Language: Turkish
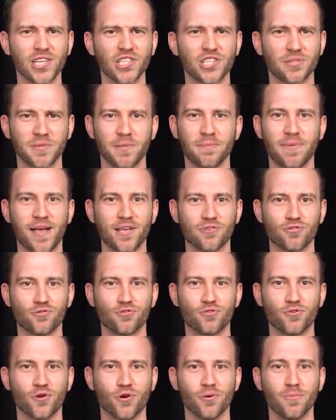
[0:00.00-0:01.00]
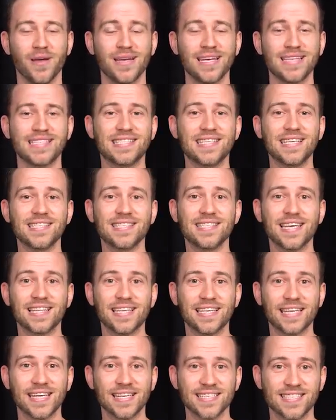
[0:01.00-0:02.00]
Şimdi ben susuyorum. Siz
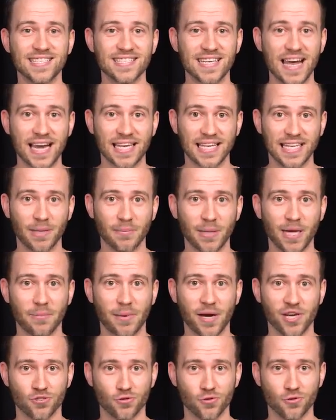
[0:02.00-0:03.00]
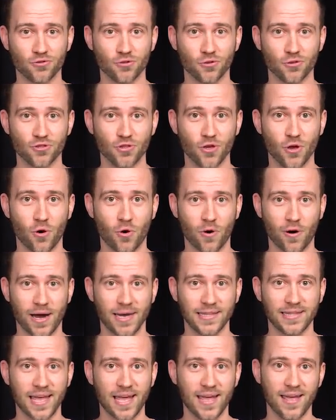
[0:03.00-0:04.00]
yeteneğinizi sergilemeye başlıyorsunuz. O
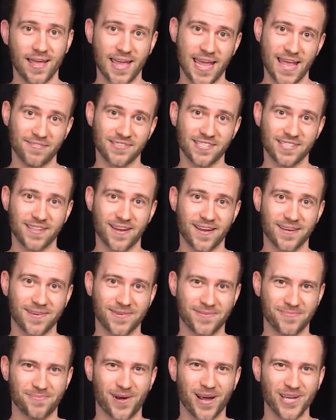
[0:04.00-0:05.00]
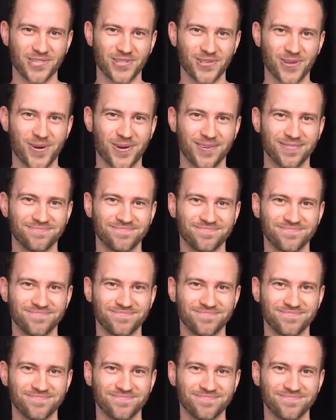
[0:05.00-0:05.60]
halde Evstar başlıyor.